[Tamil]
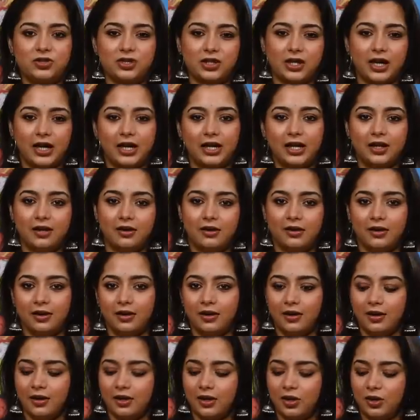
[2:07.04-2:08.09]
கொஞ்சம் கையில்
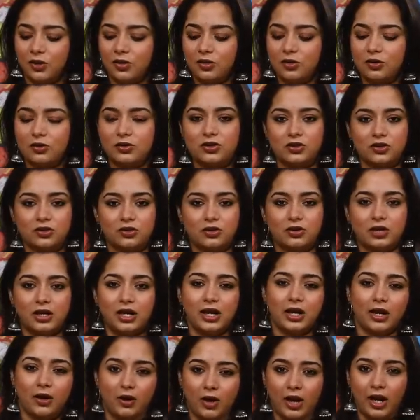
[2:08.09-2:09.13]
யூனோ கொஞ்சம்
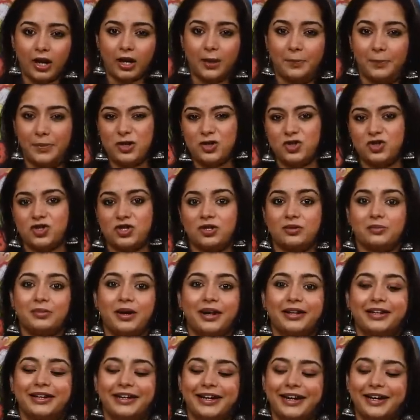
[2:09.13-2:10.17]
லைக் லைக் பிஞ்ச்
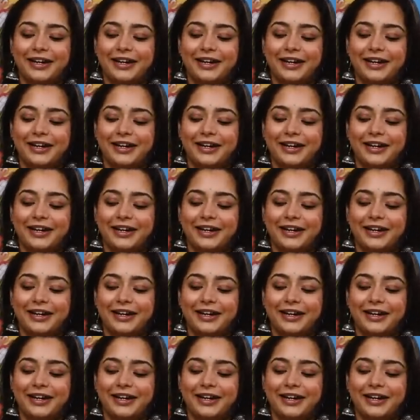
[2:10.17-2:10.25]
மாதிரி